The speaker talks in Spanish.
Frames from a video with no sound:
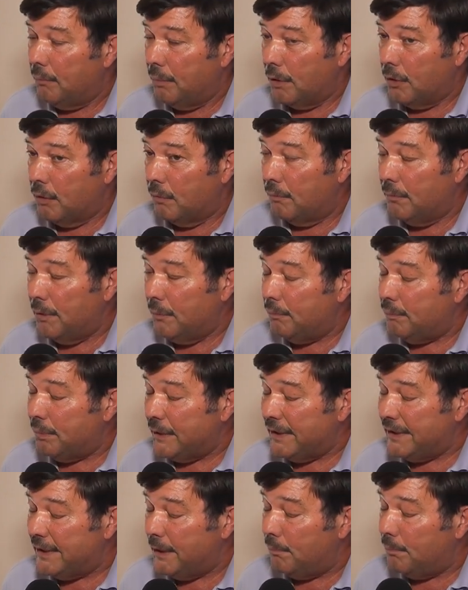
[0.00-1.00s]
pero mi
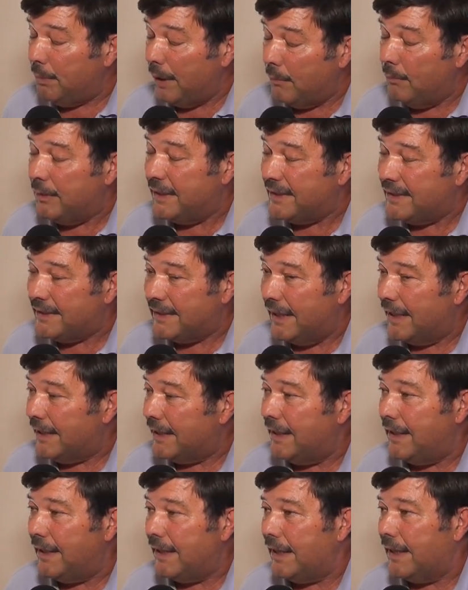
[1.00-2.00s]
principal
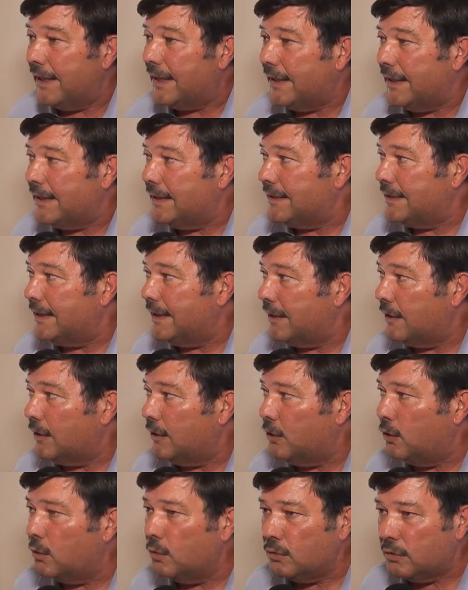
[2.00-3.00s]
mensaje es que se
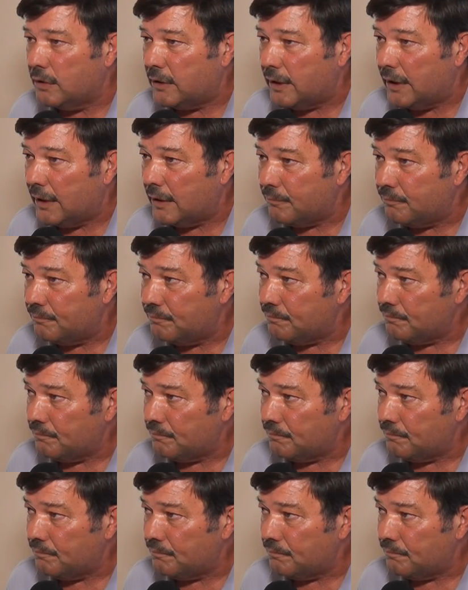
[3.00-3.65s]
junten,